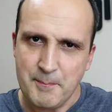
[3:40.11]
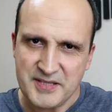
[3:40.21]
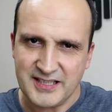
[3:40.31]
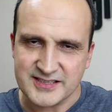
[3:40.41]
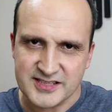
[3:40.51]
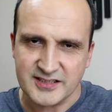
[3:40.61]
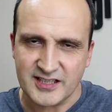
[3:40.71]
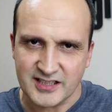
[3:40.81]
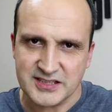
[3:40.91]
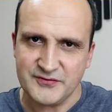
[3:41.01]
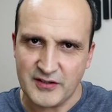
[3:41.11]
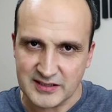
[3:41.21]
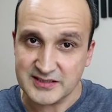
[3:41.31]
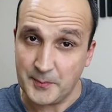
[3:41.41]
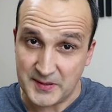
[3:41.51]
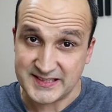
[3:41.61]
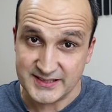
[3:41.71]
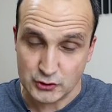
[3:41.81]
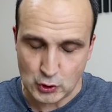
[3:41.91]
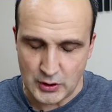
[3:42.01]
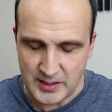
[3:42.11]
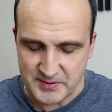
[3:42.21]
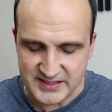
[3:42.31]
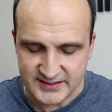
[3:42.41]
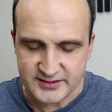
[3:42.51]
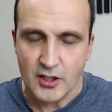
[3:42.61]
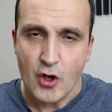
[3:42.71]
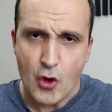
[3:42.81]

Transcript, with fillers: birazcık aradaki farkı kapattığını söyleyebiliriz.